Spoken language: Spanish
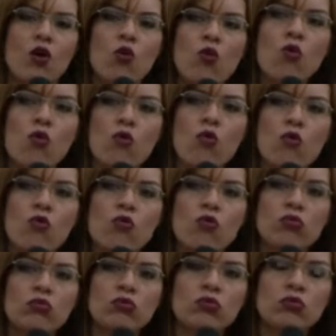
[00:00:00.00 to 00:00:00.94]

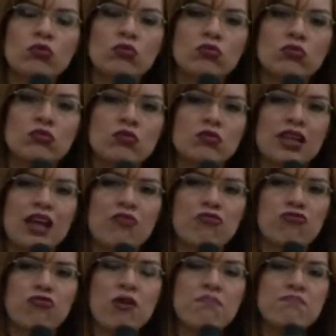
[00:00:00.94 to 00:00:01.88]
una
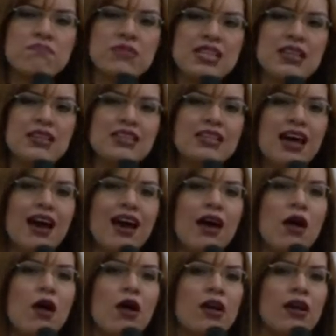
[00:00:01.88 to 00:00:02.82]
familia
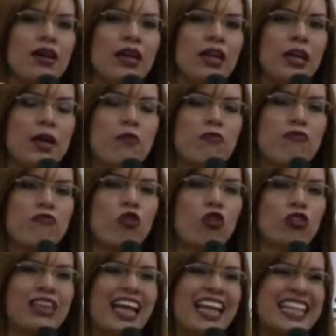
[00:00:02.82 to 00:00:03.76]
eh,
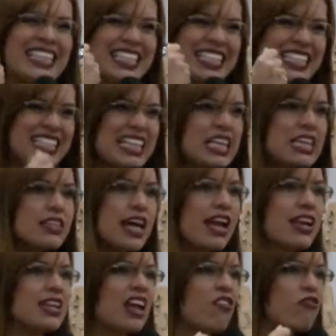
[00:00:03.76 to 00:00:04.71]

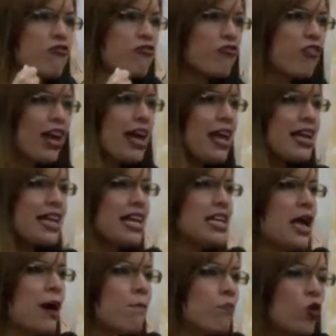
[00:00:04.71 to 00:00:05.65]
fortalecida en la fe, en
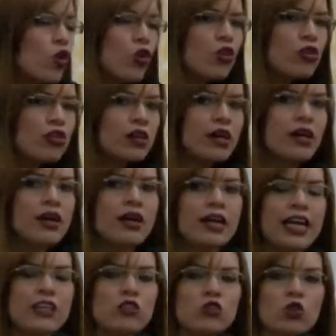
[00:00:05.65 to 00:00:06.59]
el amor,
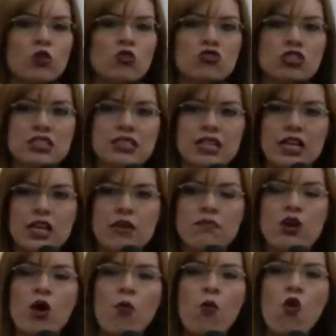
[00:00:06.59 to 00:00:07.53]
entonces el
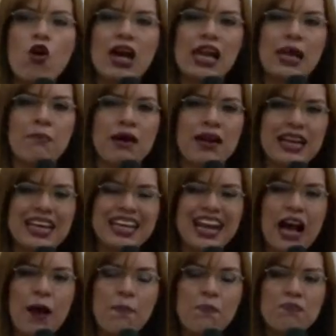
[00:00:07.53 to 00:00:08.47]
enemigo Amigo, busca la
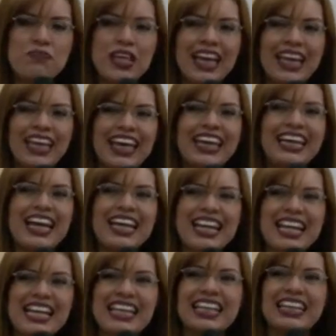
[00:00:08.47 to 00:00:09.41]
manera de
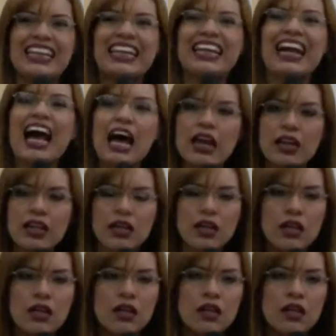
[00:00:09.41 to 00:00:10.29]
querer entrar